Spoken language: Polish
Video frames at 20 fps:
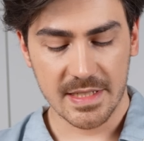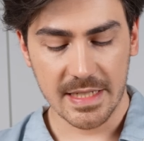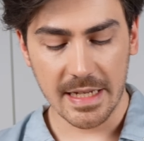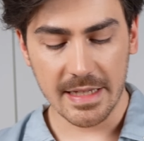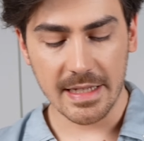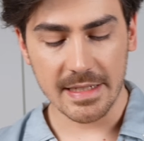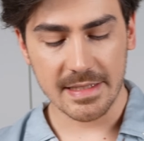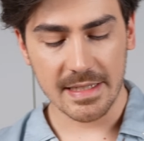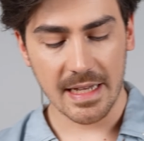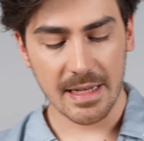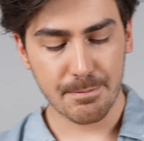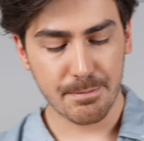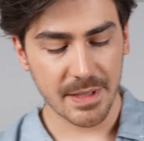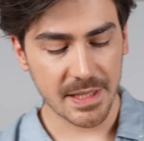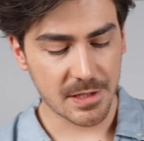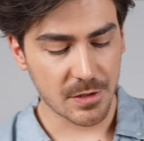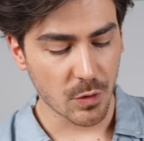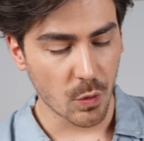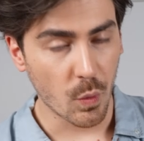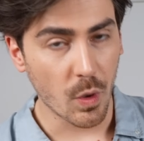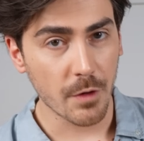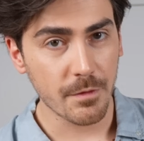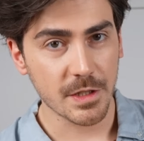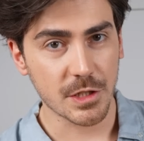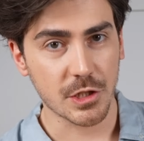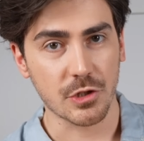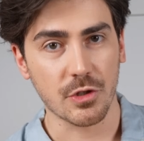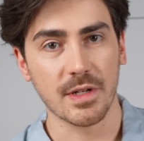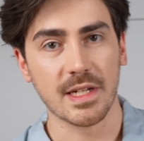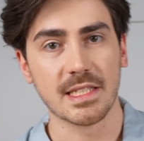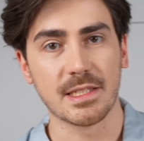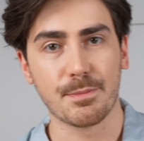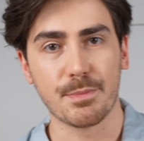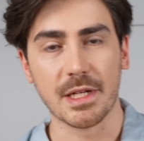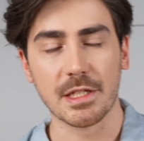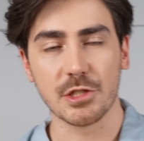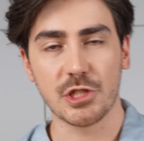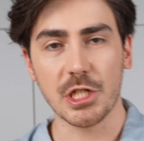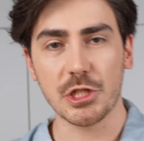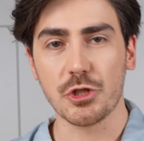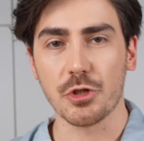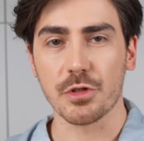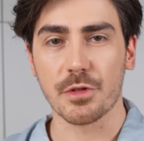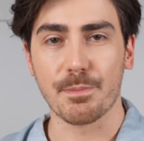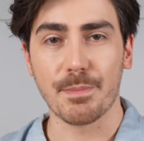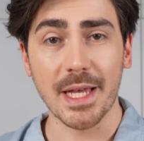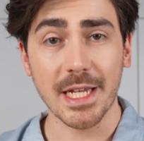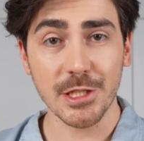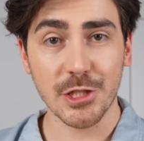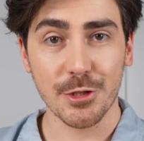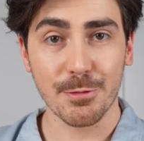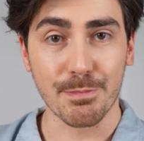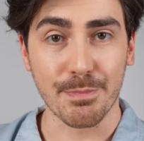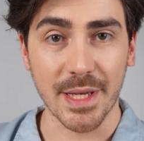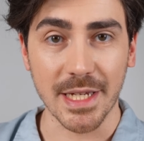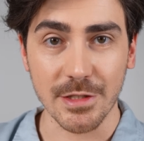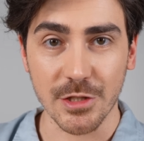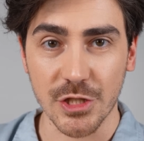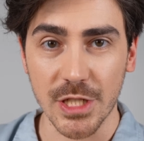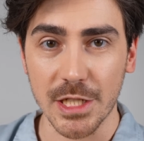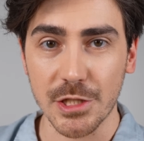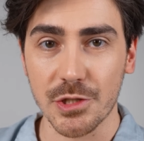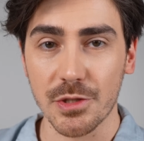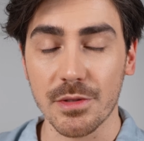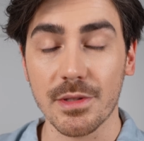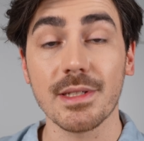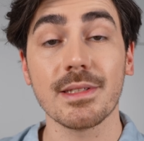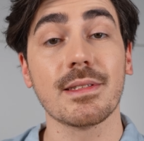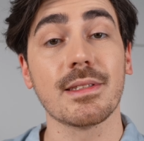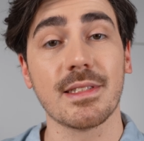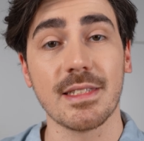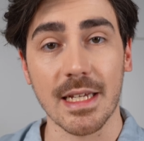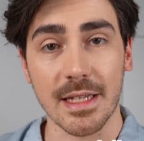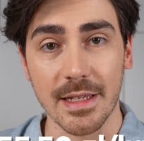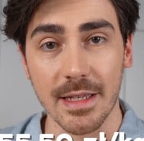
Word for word: Cena za pystołowicz to jest 55,50 za